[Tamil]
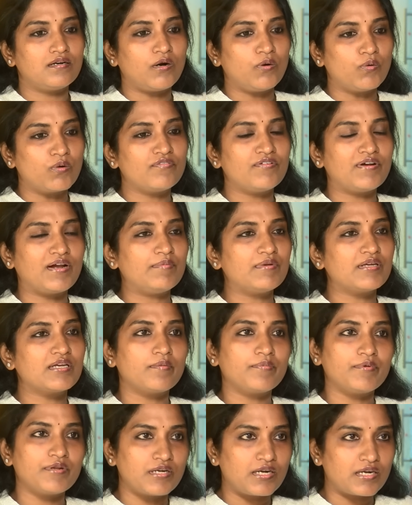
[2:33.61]
அவங்க ஃபேமிலிக்கு
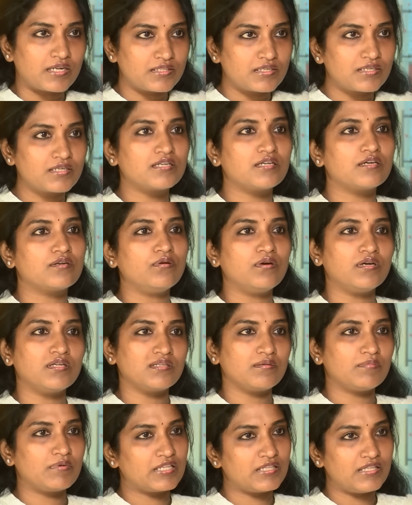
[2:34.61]
எப்படி நடந்துக்கிட்டாரோ
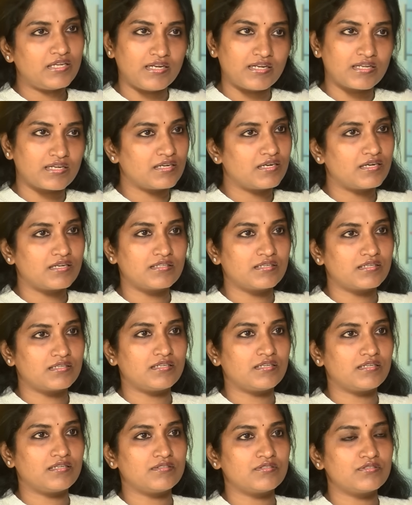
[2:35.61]
அந்த மாதிரி தான் எனக்கு
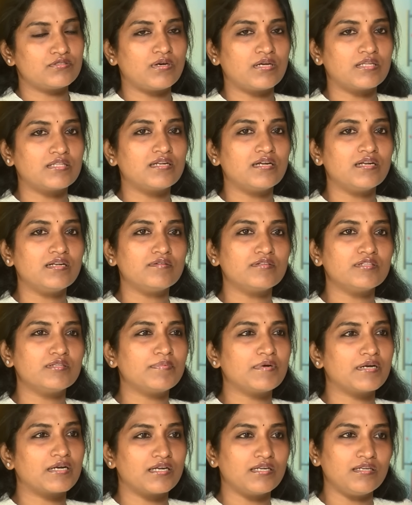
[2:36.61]
நடந்துக்கிட்டாரு ஸோ அதனால வந்து
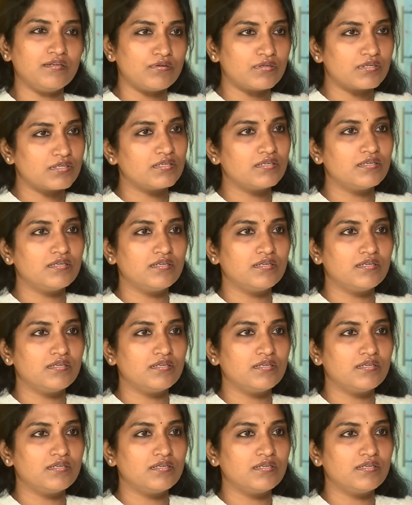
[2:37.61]
பார்க்கல ஒரு